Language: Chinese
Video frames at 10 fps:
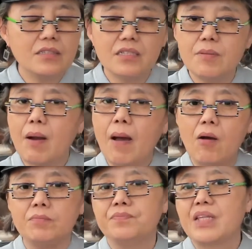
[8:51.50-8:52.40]
一边
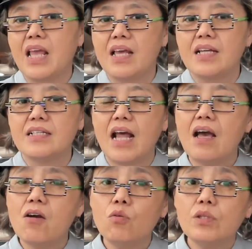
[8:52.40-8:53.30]
跑，
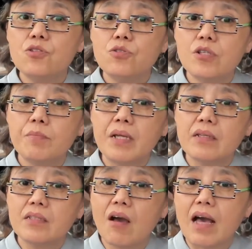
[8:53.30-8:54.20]
然后呢就是什
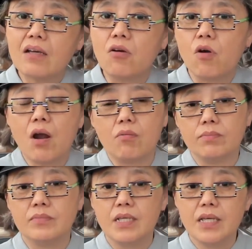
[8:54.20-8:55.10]
么要喊口号，